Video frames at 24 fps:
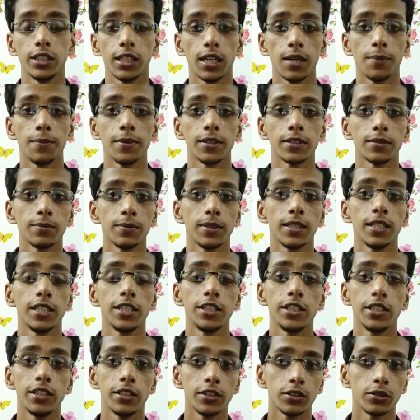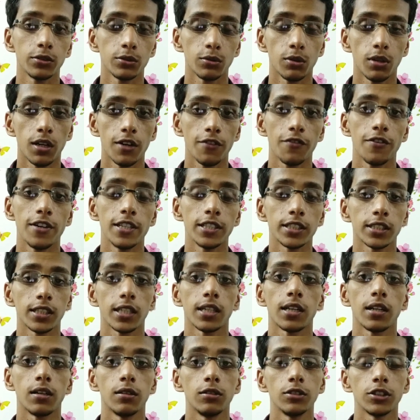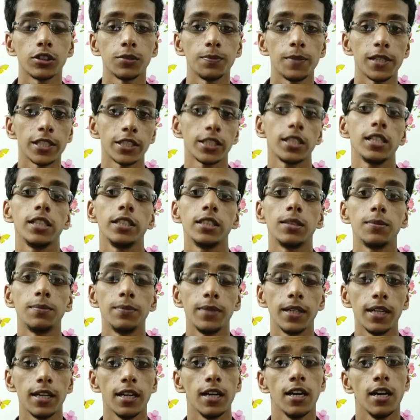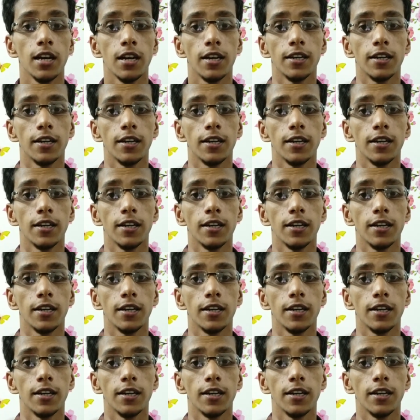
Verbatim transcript: जी हाँ मैं इसमें हीटिंग इशू थोड़ा फेस कर रहा हूँ स्पेशली जब मैं